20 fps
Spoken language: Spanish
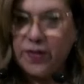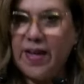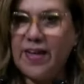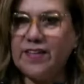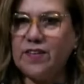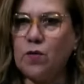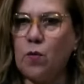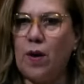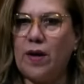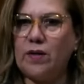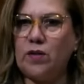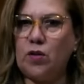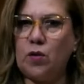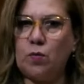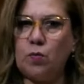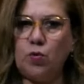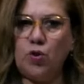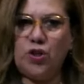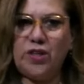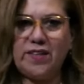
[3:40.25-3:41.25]
Es cuanto.
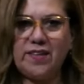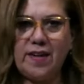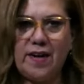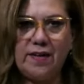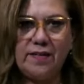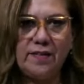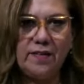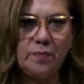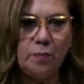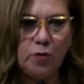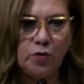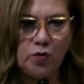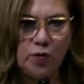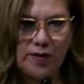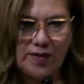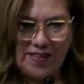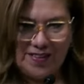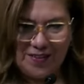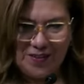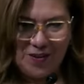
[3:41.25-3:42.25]
Muchas gracias por su
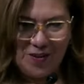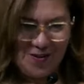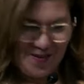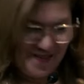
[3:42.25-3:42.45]
atención.